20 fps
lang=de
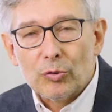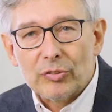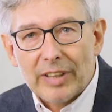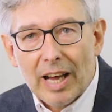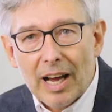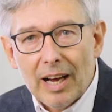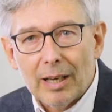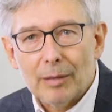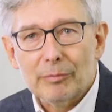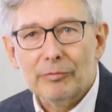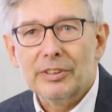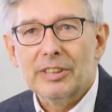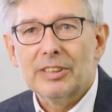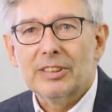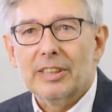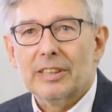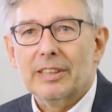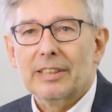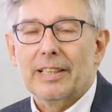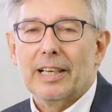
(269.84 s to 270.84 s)
Und da haben wir
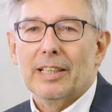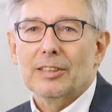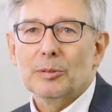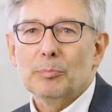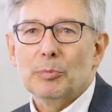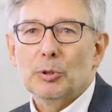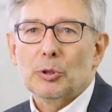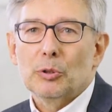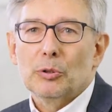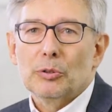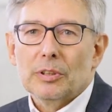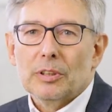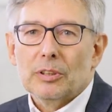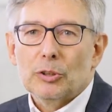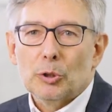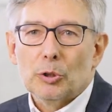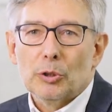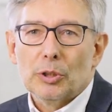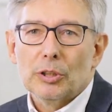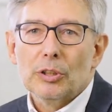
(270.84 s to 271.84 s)
jetzt einen ganz
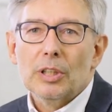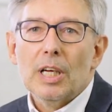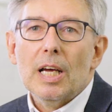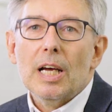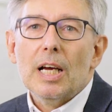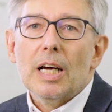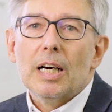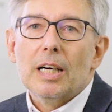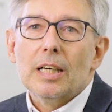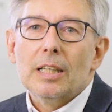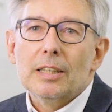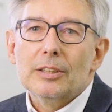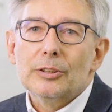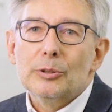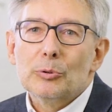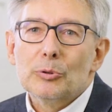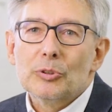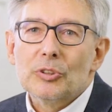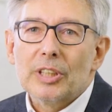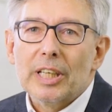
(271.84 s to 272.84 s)
schönen,
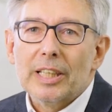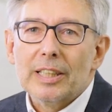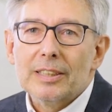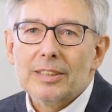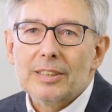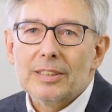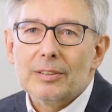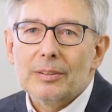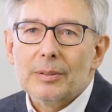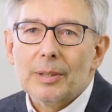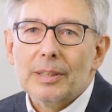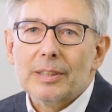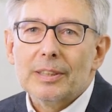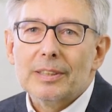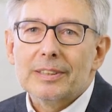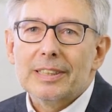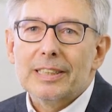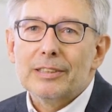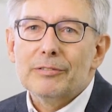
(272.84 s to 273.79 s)
äh, Use Case, äh,